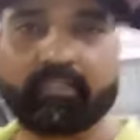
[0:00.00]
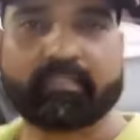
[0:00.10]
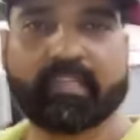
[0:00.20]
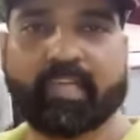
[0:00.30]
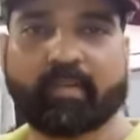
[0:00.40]

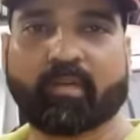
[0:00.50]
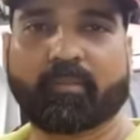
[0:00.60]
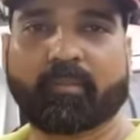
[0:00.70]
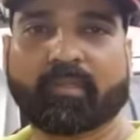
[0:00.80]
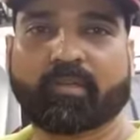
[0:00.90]
சென்னை
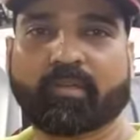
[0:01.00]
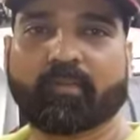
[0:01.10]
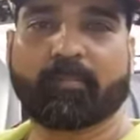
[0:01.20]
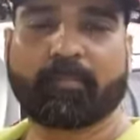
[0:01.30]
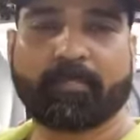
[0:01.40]
ஏர்போர்ட்டில் பார்த்த வரைக்கும்
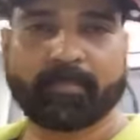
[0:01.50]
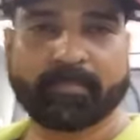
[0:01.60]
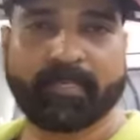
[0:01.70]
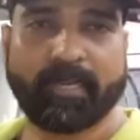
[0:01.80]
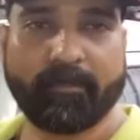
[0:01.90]

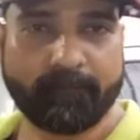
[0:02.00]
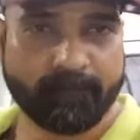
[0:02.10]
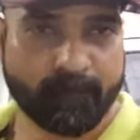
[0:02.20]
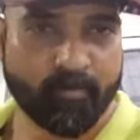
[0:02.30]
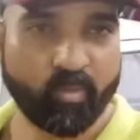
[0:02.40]
சரிங்களா
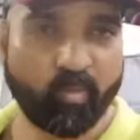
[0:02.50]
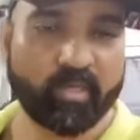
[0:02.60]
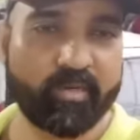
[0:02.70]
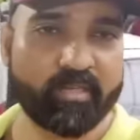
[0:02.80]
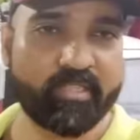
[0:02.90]
ஓகே
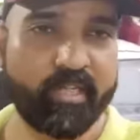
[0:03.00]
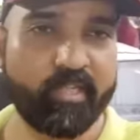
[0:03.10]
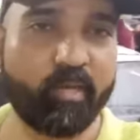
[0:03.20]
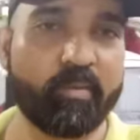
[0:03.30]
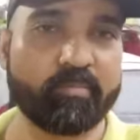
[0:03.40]
ஃப்ரெண்ட்ஸ்
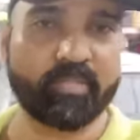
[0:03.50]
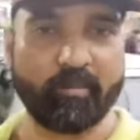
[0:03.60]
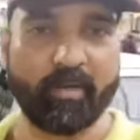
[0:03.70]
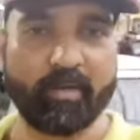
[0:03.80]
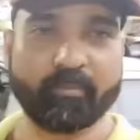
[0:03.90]
இணைந்திருப்போம்
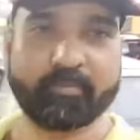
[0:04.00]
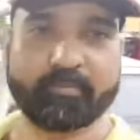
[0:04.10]
அஸ்லாம் வலைக்கம்